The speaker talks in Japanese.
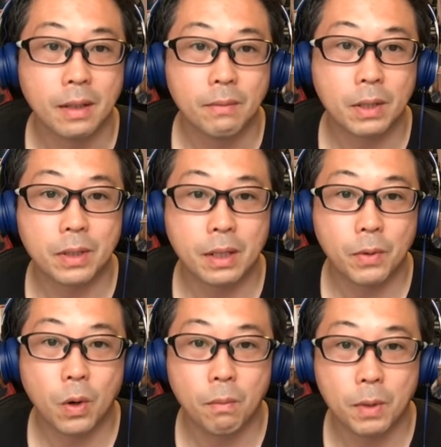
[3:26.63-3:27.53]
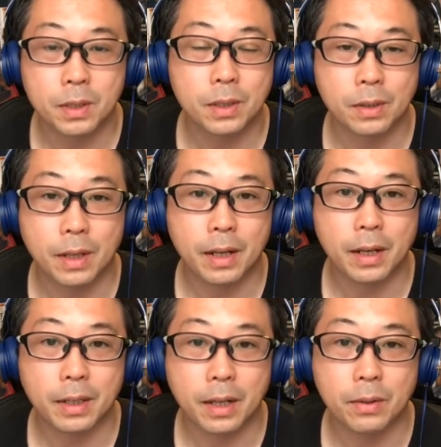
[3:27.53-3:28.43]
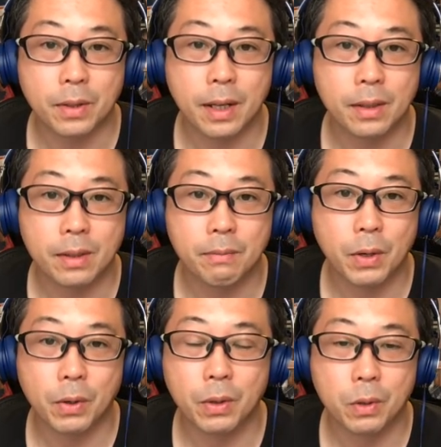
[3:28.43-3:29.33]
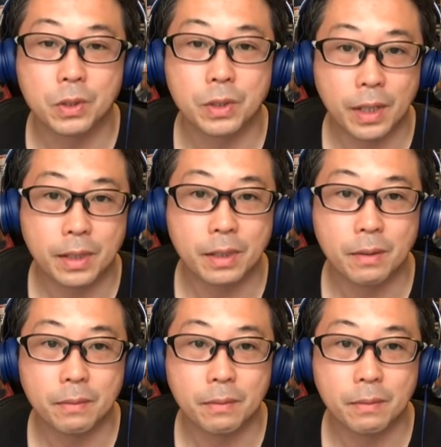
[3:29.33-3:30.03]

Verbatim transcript: まあ、クリエイティブコモンズという考え方あるよね。まあ、これ6種類あって、